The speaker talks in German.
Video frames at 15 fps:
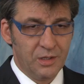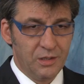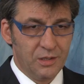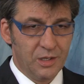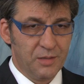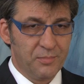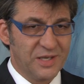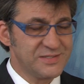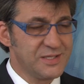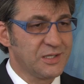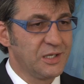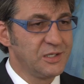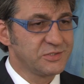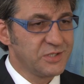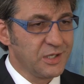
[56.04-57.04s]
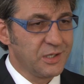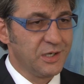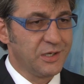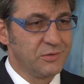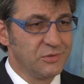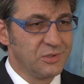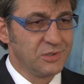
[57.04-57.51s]
Ja, Basel III ist
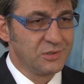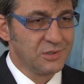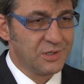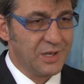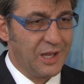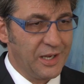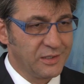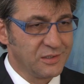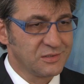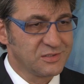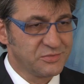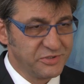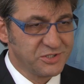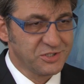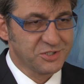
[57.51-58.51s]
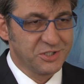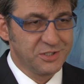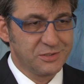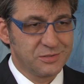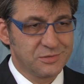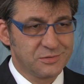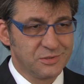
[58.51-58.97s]
sicherlich nur ein kleiner
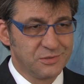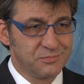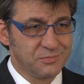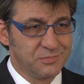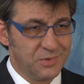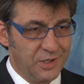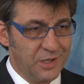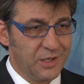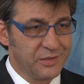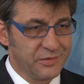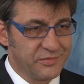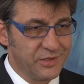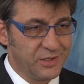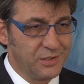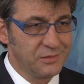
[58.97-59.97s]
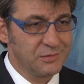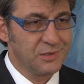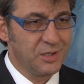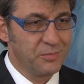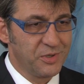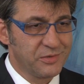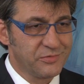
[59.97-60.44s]
Zwischenschritt zum Endziel,
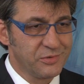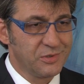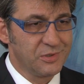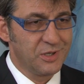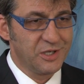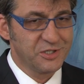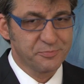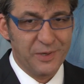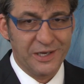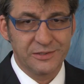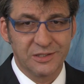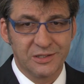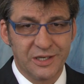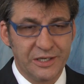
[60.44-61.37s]
nämlich zur entsprechenden